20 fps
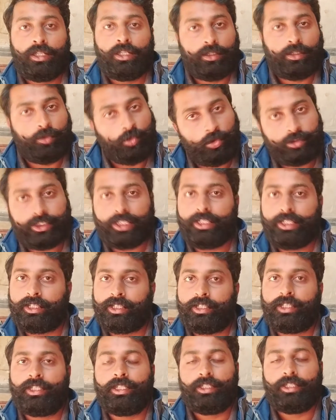होता ही है
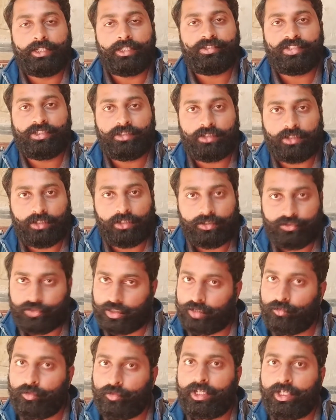देखिए ये चीज़
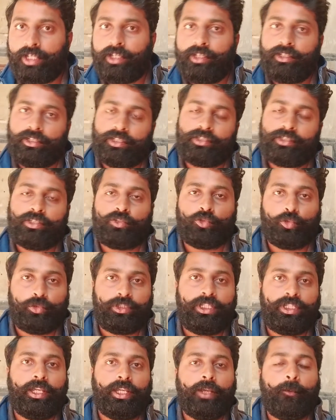जेन्युन है ये चीज़ होती
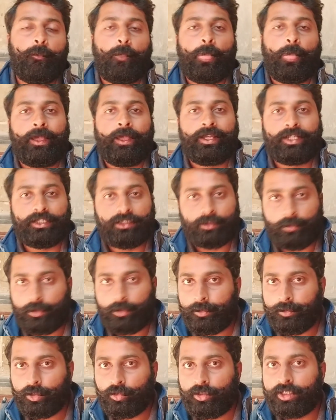है कि जब भी
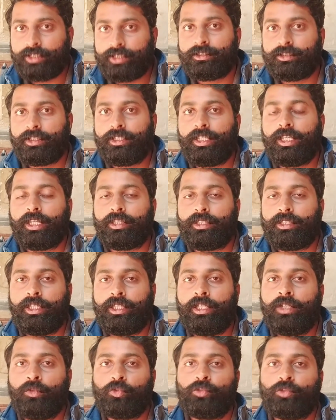कोई आंसर की आती है
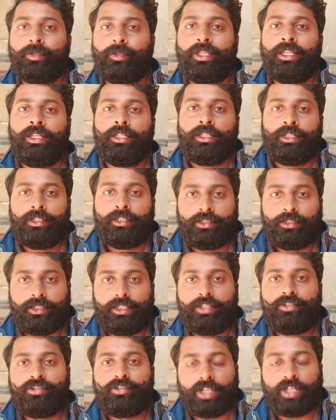उसमें तीन
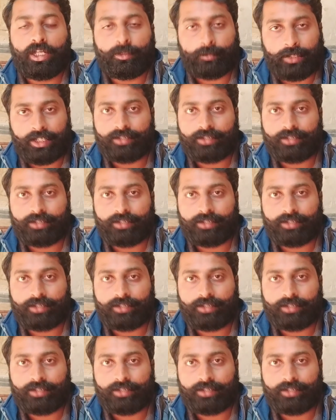चार पाँच